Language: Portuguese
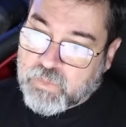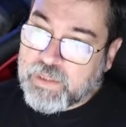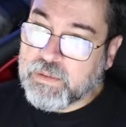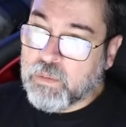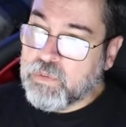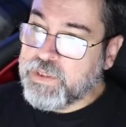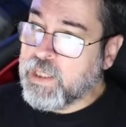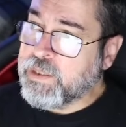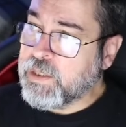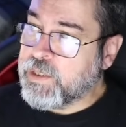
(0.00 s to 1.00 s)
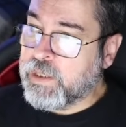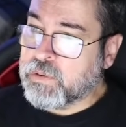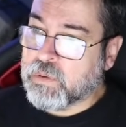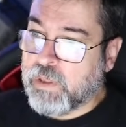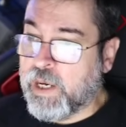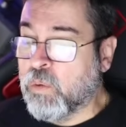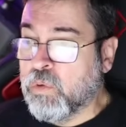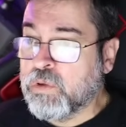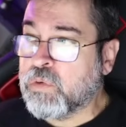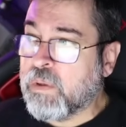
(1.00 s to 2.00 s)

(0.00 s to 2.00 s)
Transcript: Então, diante disso, eu uso